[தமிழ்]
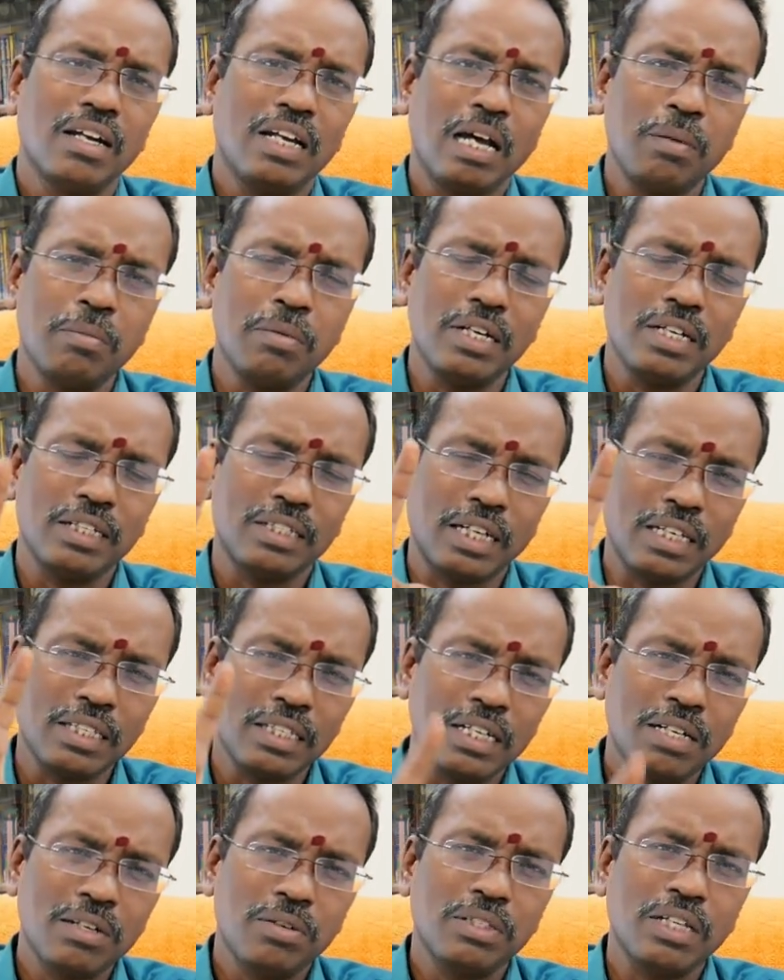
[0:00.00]
நாம்
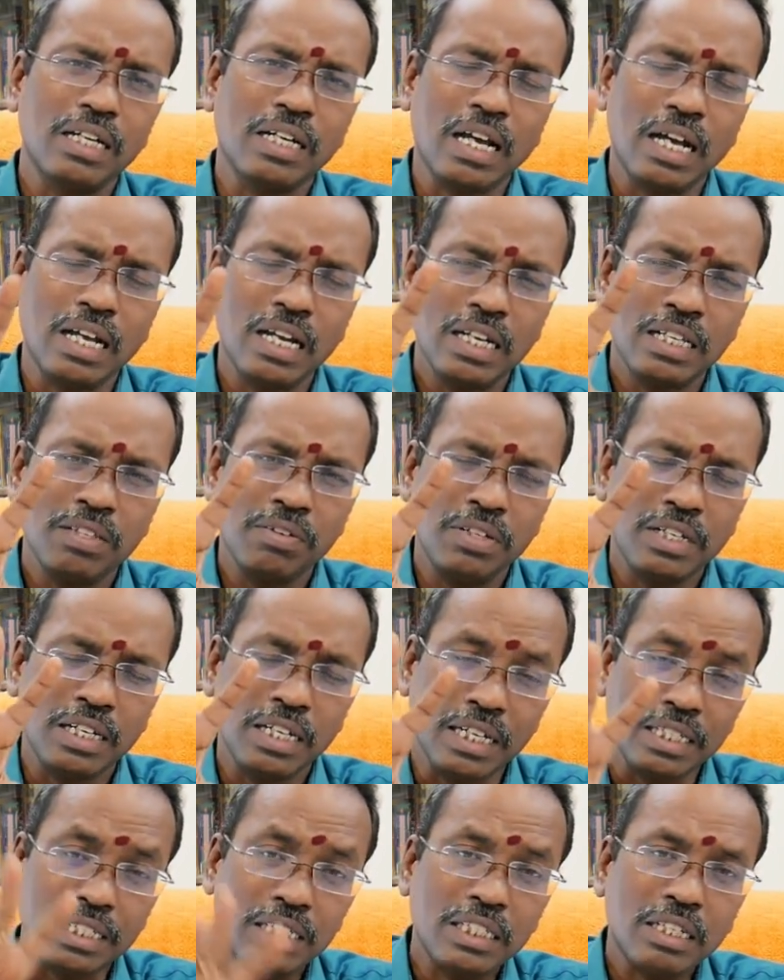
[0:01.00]
சந்திரன் வந்து நாலாவது
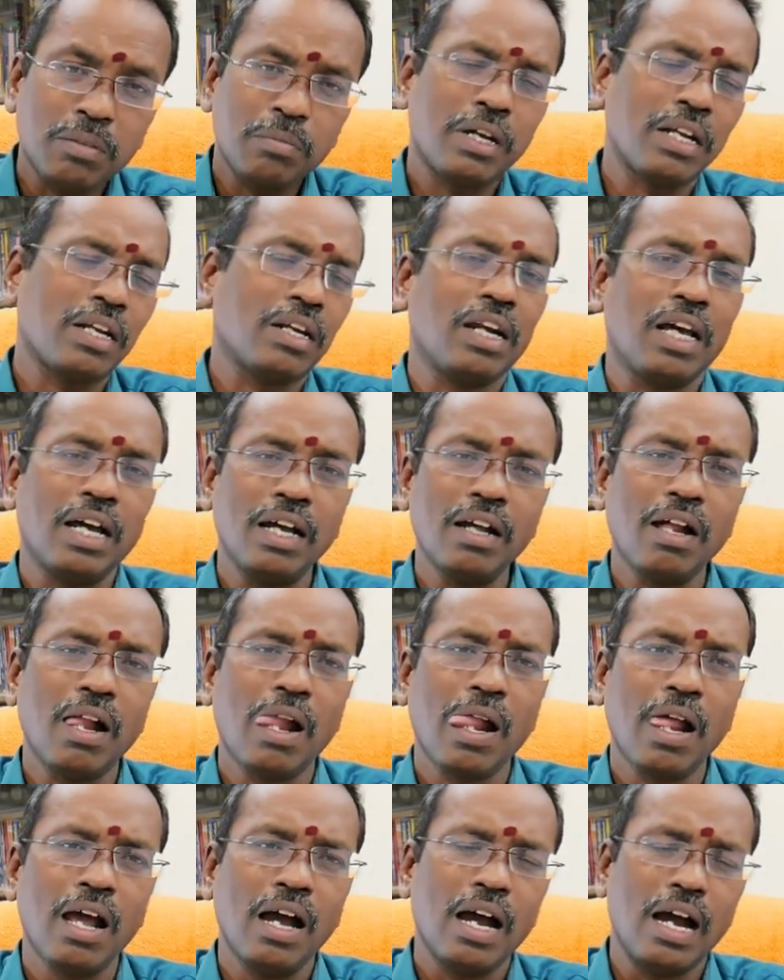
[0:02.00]
வீட்டுக்கு நட்சத்திரமாக இருக்கலாம்
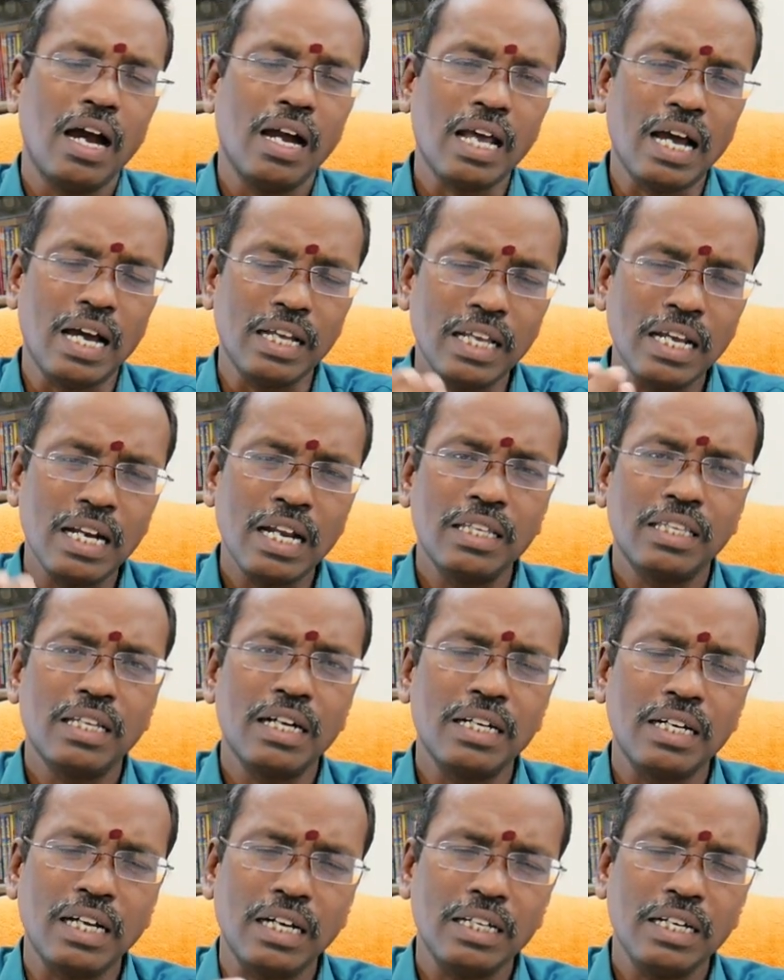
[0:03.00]
ஆனால் அதே
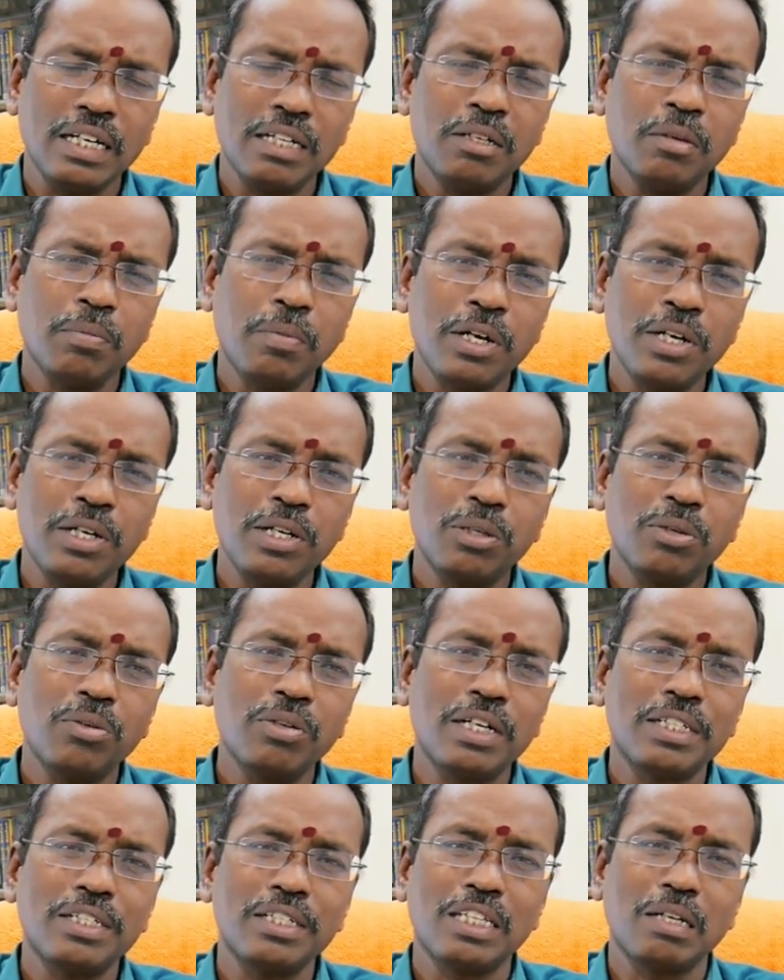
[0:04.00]
நேரத்தில் எட்டு
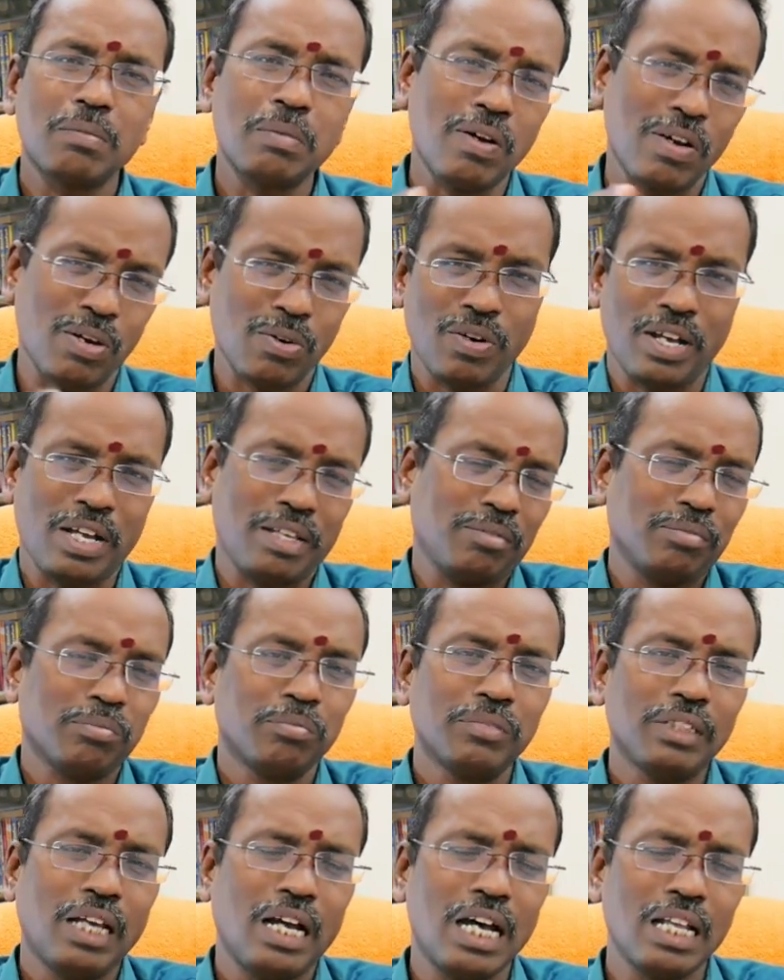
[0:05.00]
பன்னெண்டுக்கும் நட்சத்திரமாக வரக்கூடாது
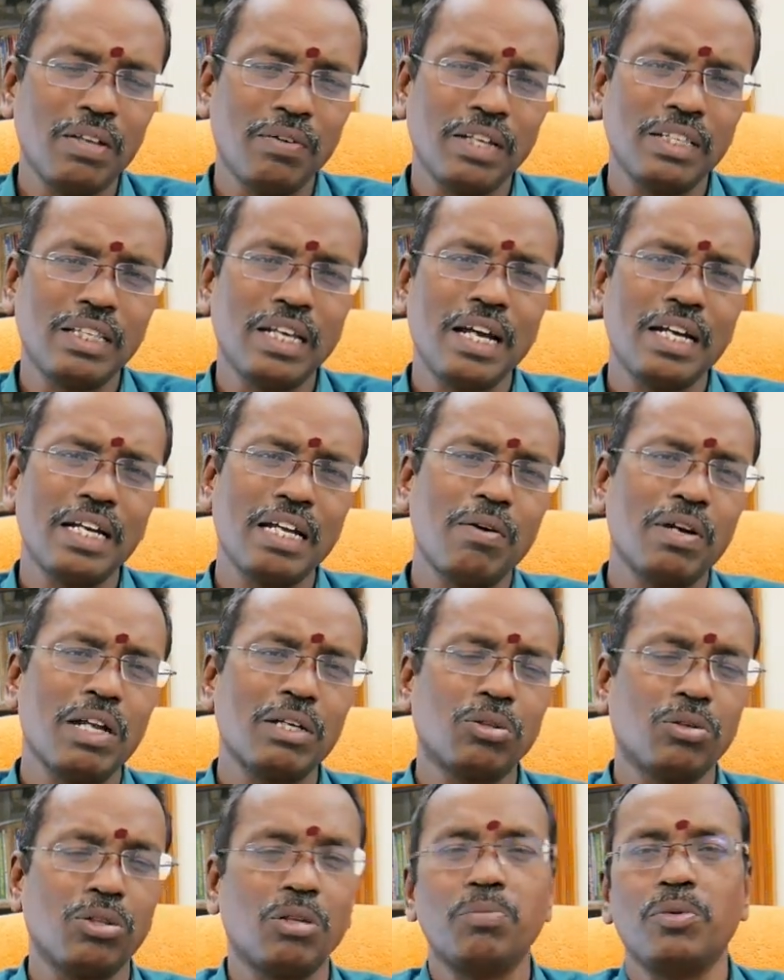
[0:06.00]
அது வந்தால் என்ன
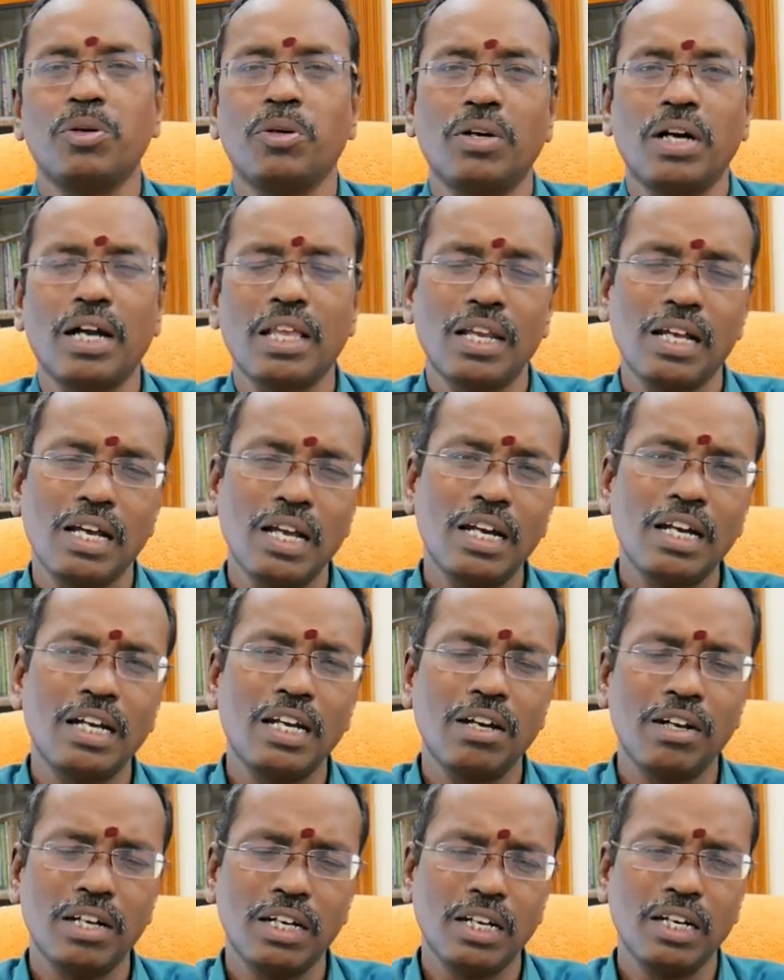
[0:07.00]
வேணால் சொதப்பிடும் அதனால்
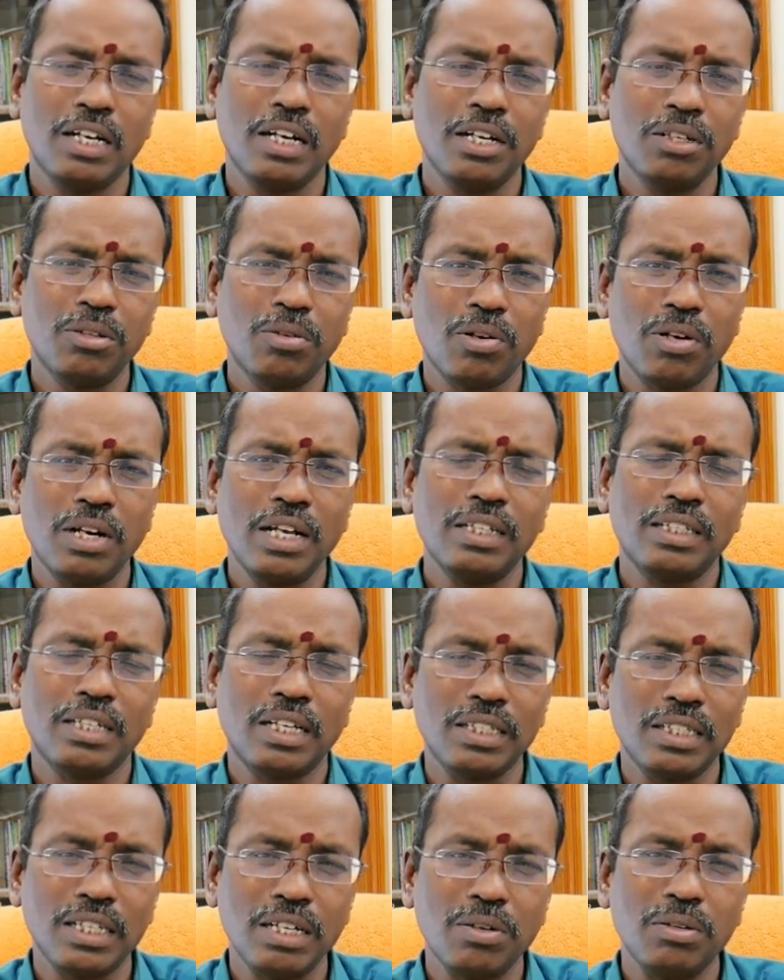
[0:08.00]
நான் என்ன என்ன சொல்கிறேன்னா
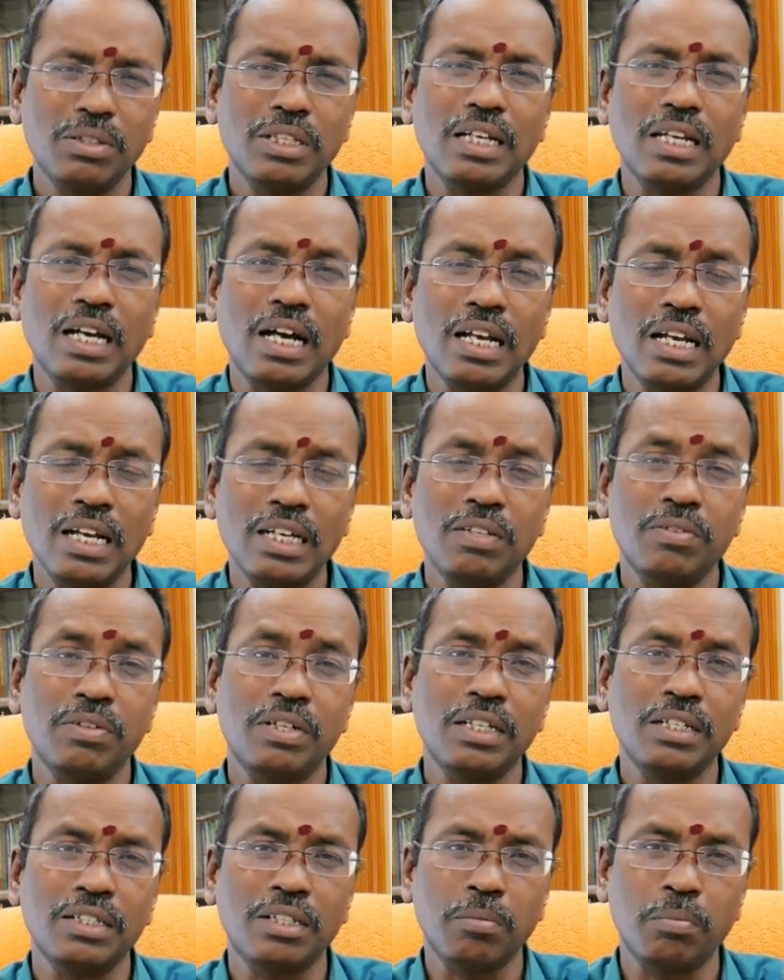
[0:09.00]
சந்திரன் வந்து நாலாவது
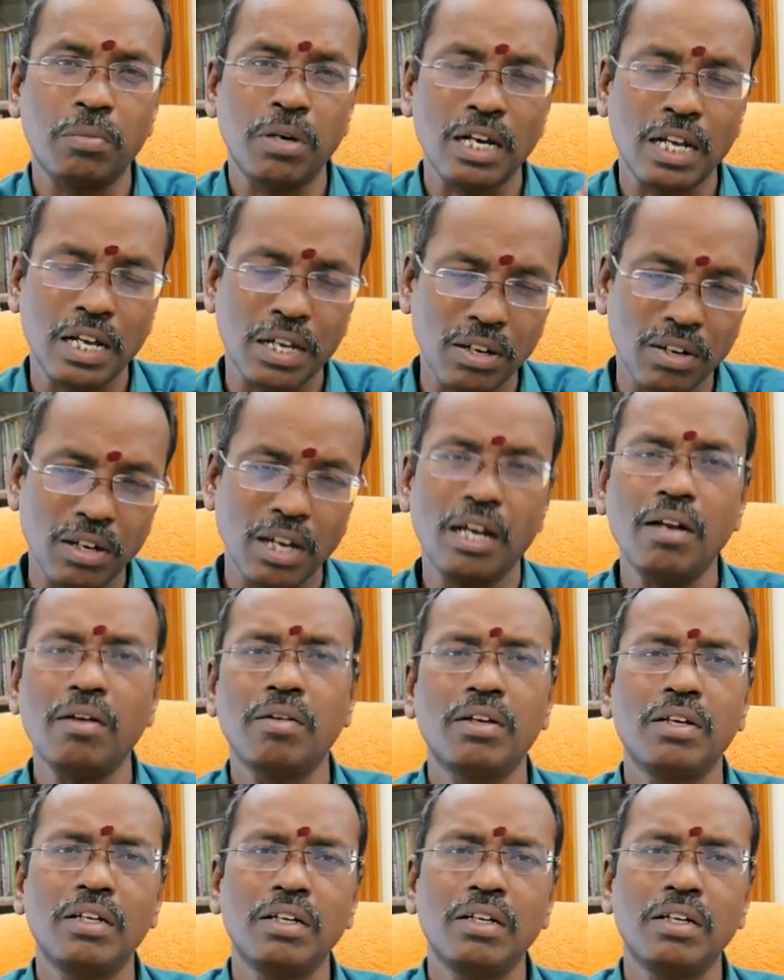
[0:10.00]
வீட்டுக்கு சப்ளாடாக இருக்கலாம்